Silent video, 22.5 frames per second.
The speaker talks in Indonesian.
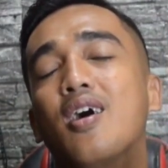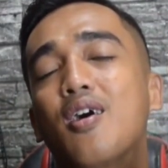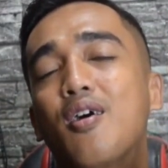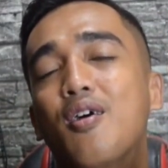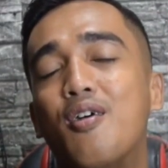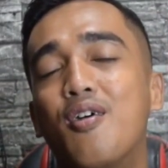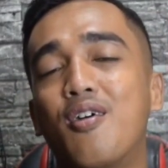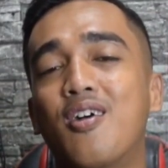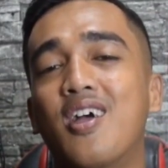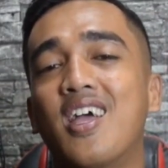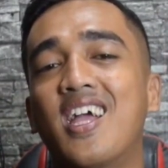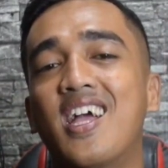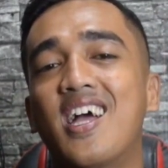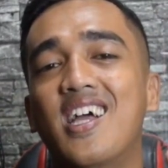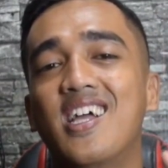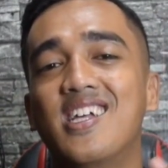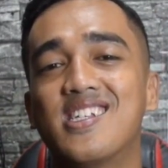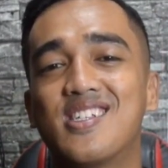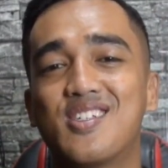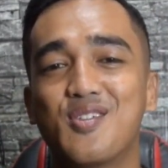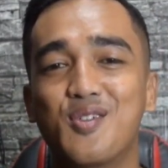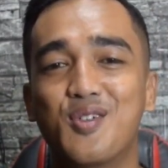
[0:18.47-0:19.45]
Oke
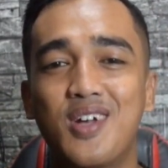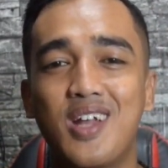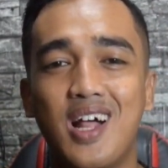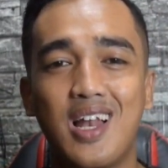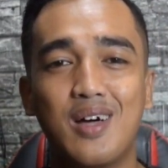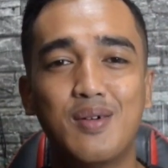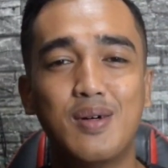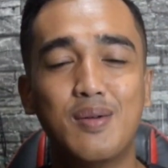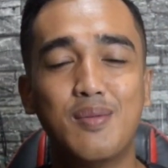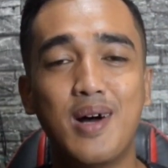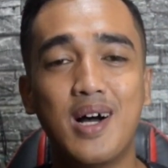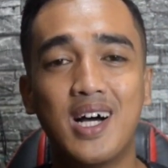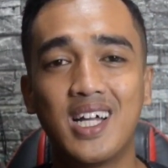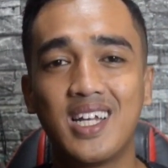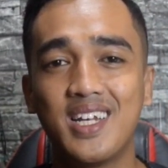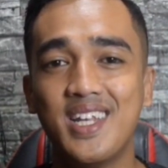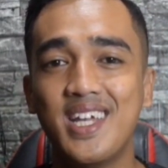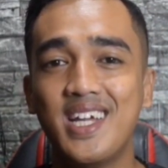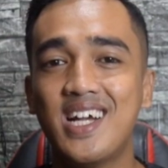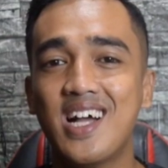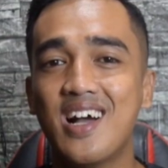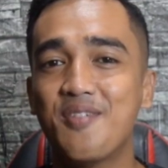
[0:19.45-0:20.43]
guys, udah lama banget
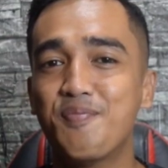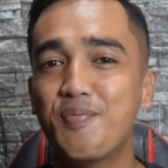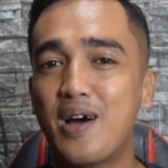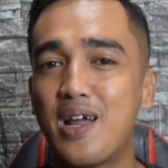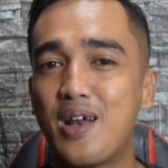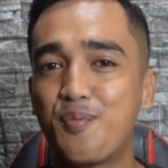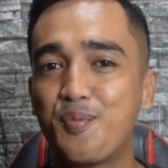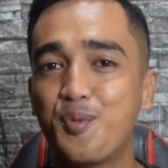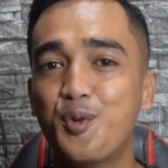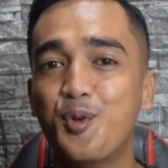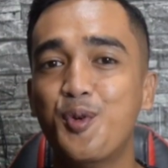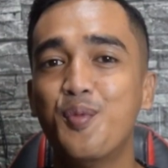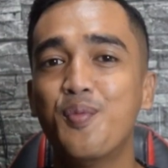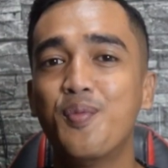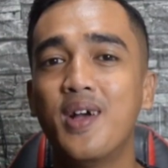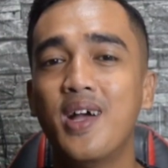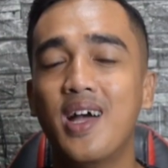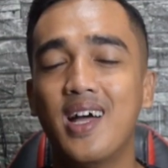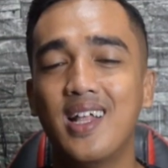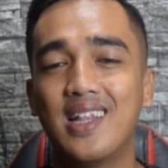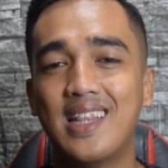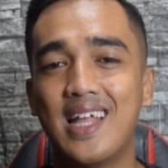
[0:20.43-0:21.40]
nih Kang Parfum
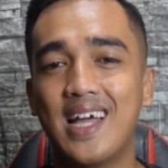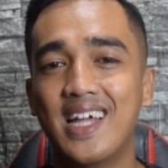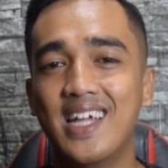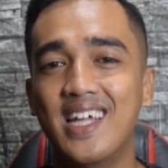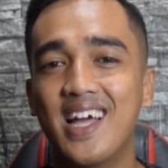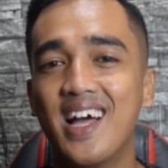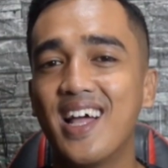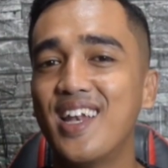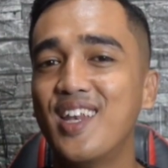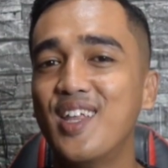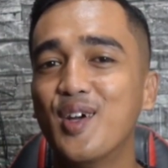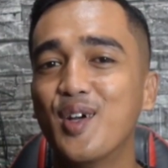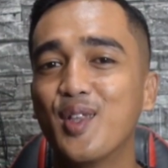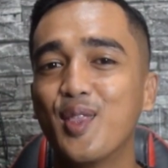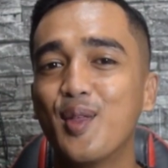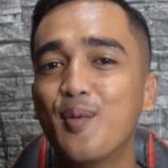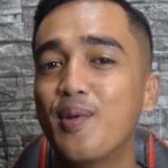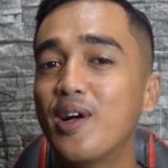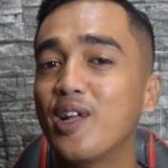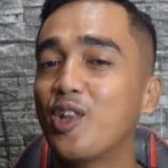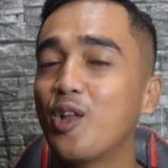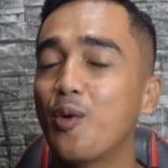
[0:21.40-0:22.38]
nggak tayang di
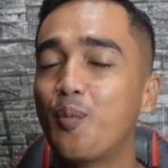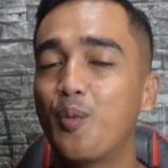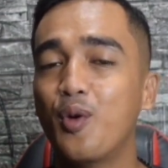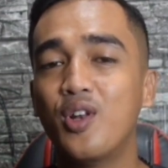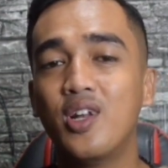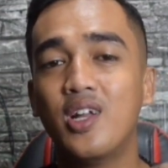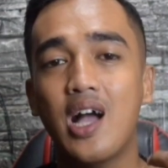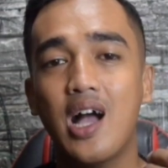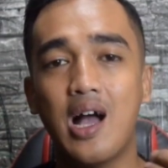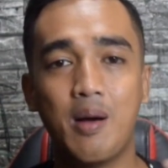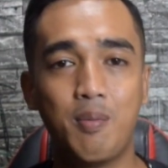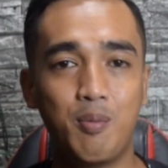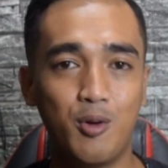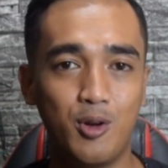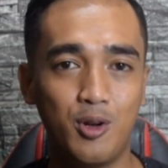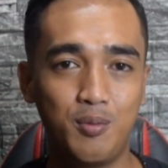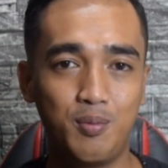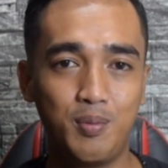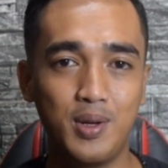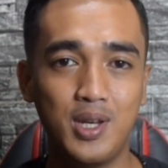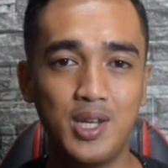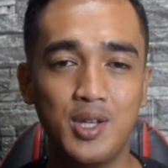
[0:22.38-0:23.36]
YouTube ataupun nggak
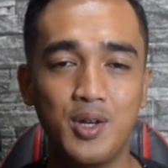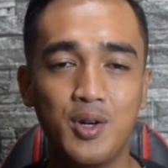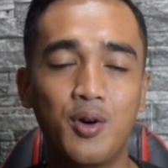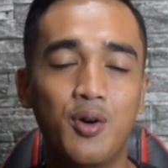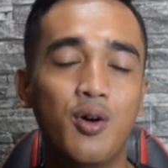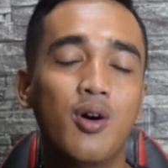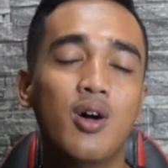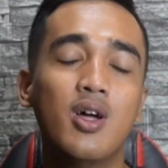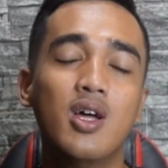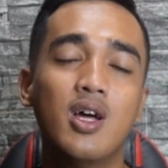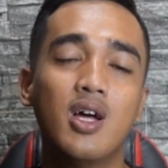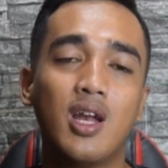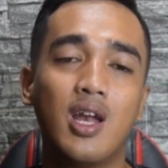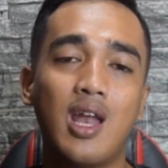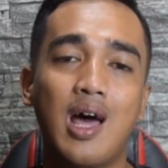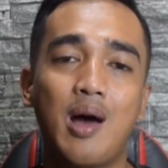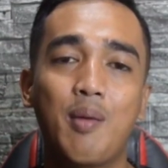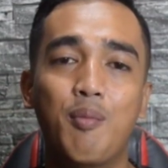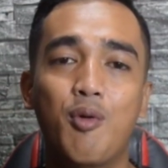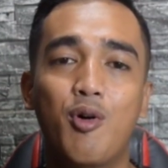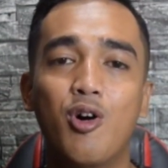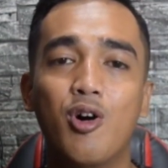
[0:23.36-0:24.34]
upload video.
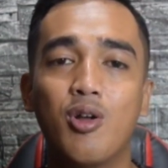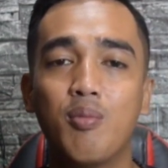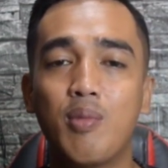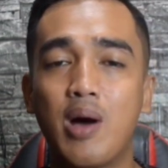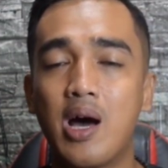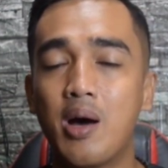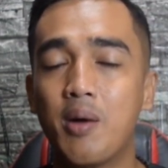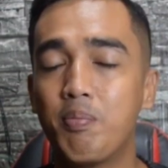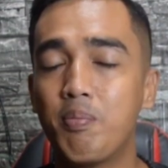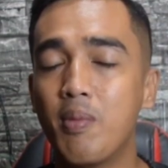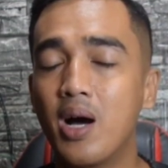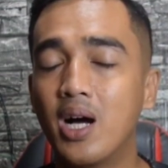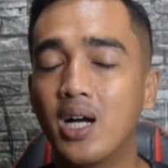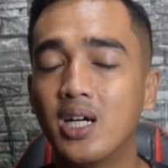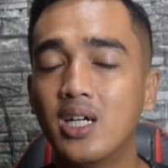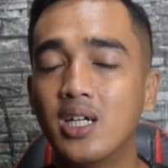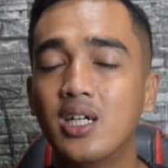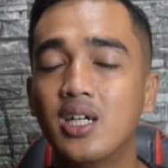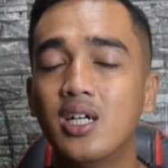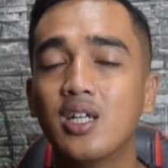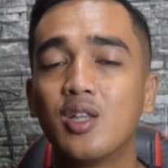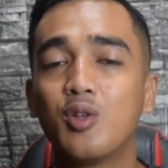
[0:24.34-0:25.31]
Nah, mohon maaf
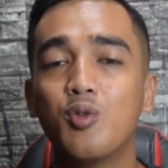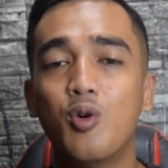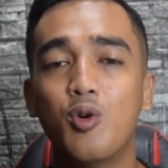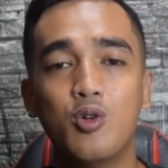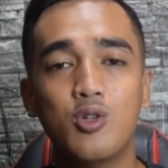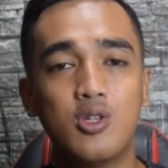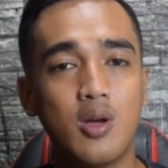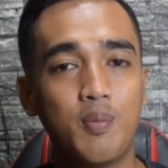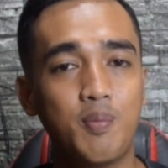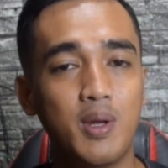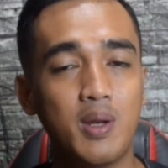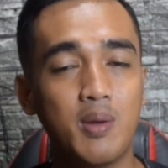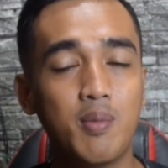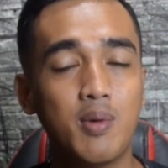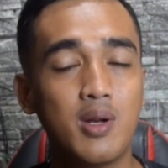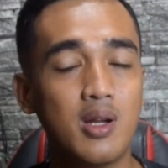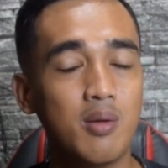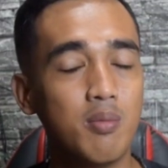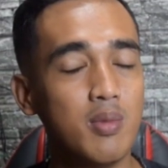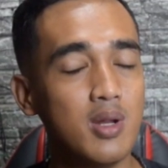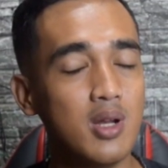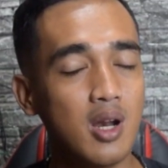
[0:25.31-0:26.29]
banget, gue ucapin
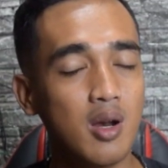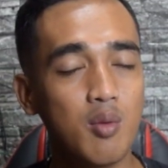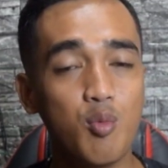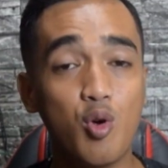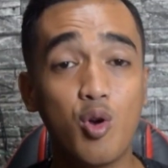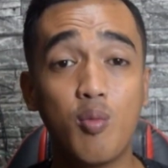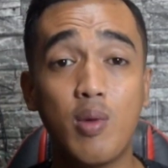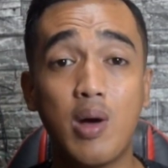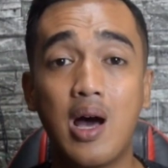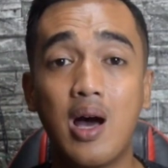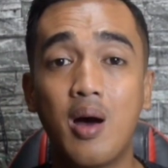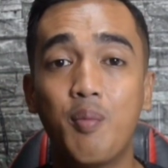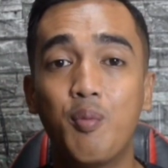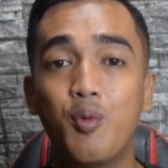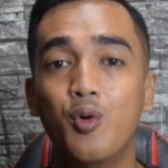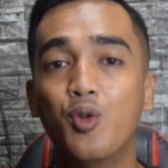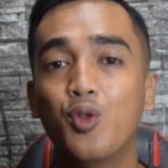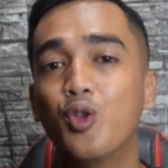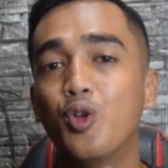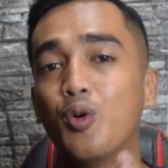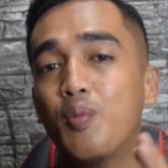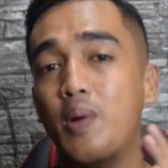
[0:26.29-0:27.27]
bener-bener mohon maaf
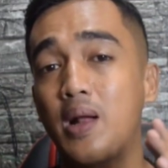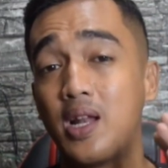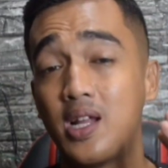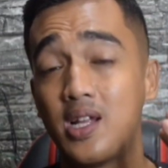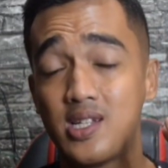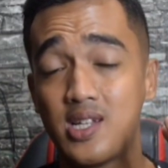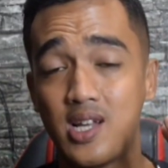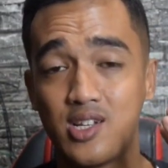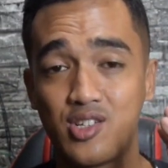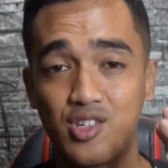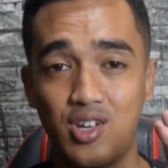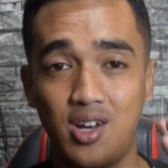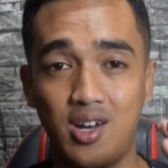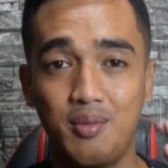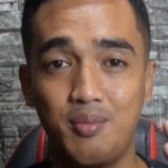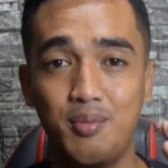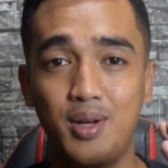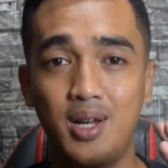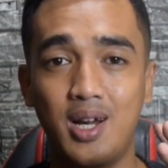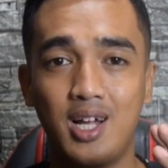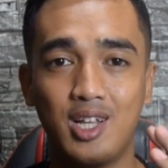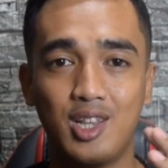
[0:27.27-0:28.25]
untuk para
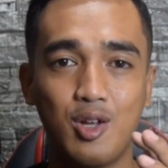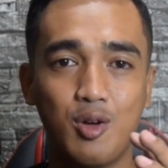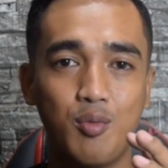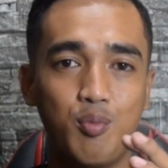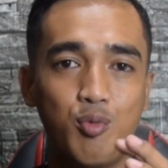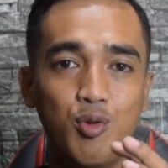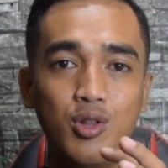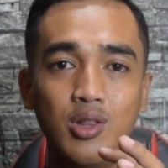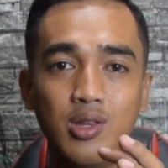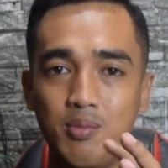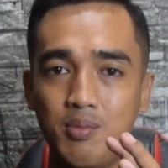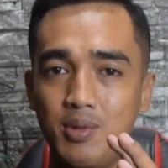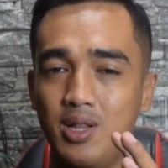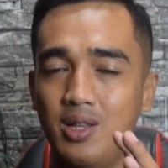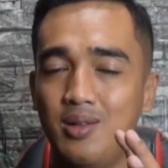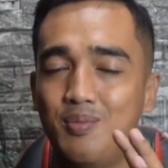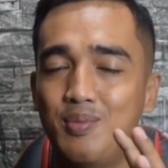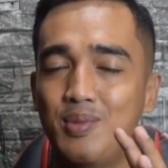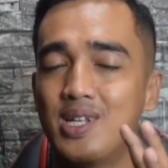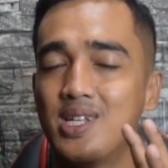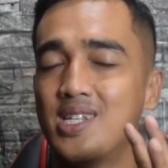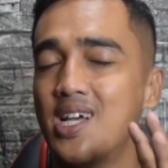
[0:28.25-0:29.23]
subscriber ataupun
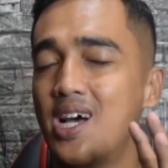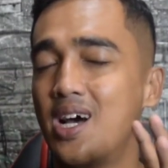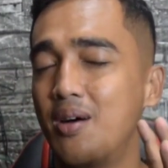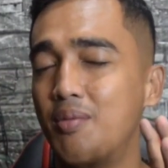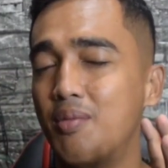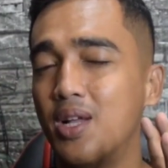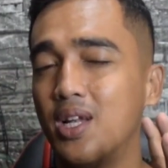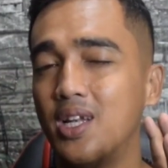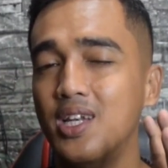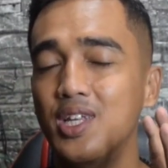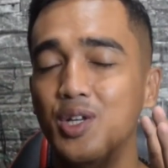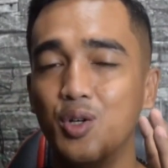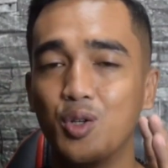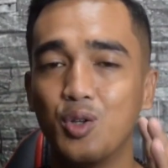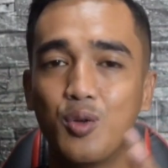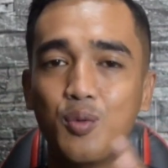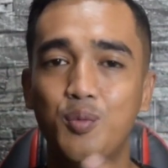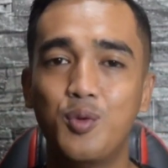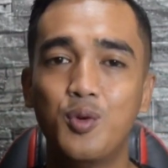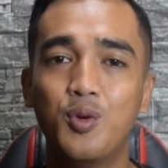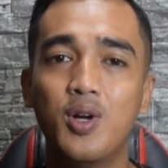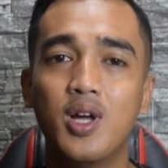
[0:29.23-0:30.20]
teman-teman sahabat di
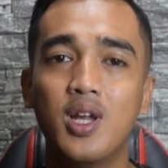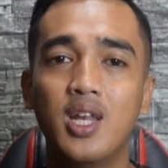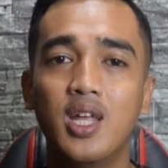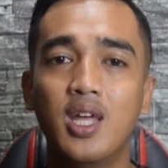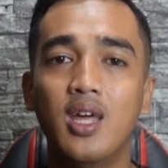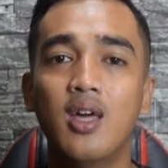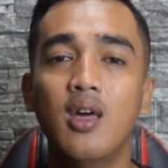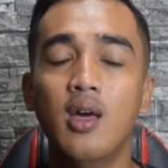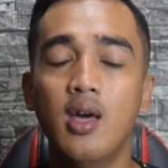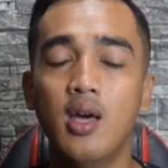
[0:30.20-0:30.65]
YouTube juga nih.